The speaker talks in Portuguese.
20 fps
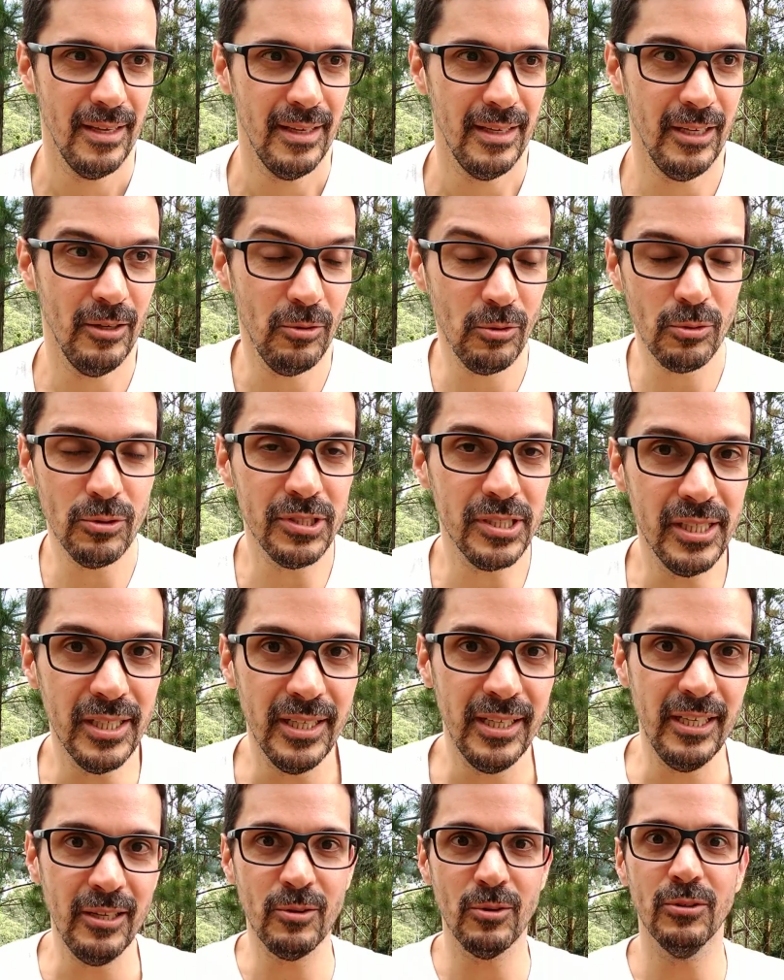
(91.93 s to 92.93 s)
E eu não
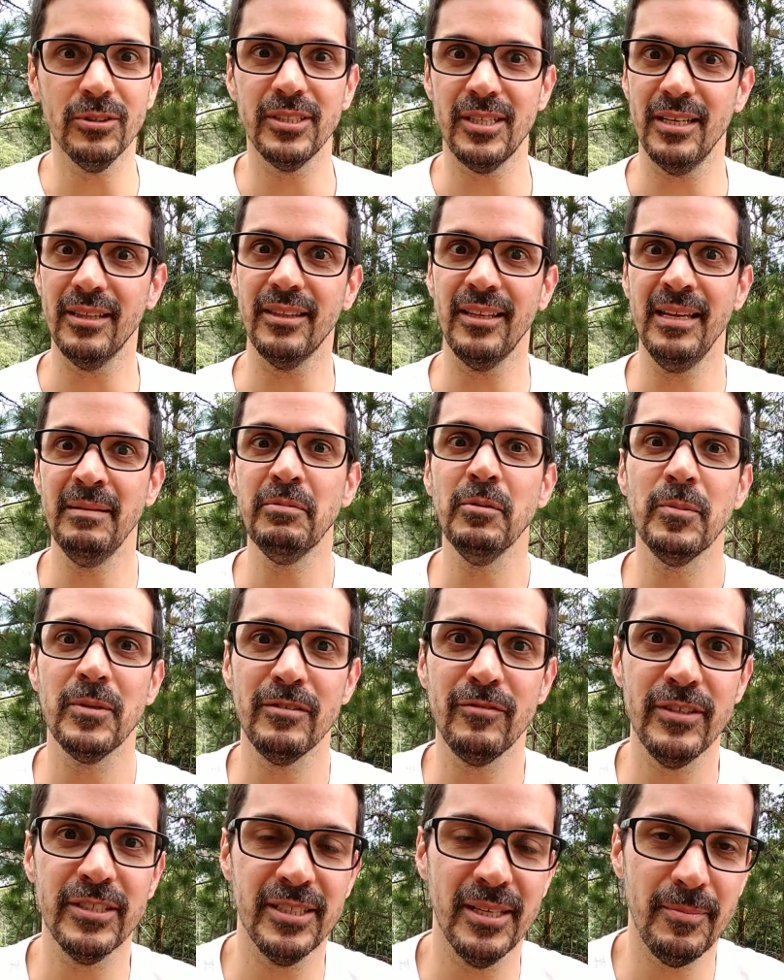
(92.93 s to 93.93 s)
consegui encontrar tempo para
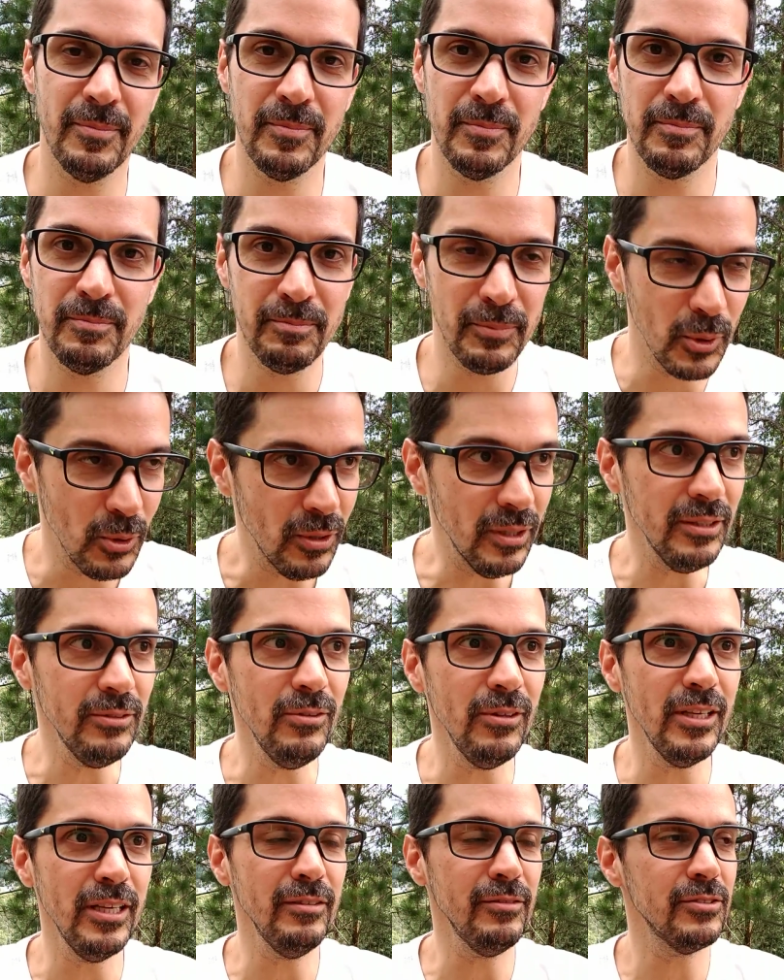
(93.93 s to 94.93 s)
fazer a porra do
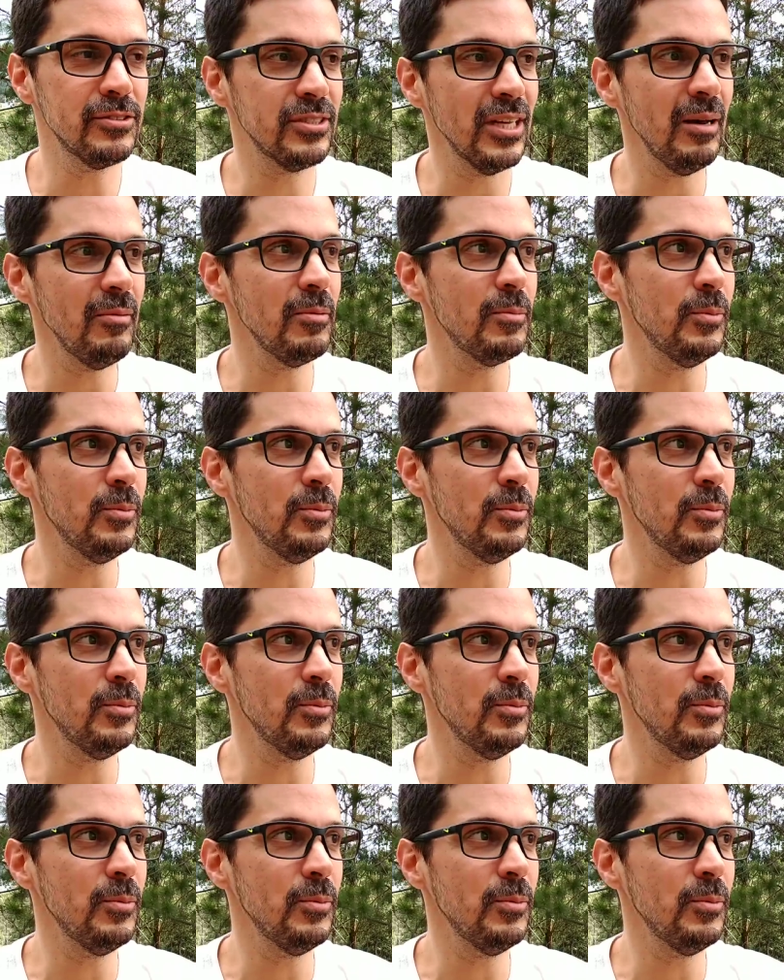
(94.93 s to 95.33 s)
livro, sabe?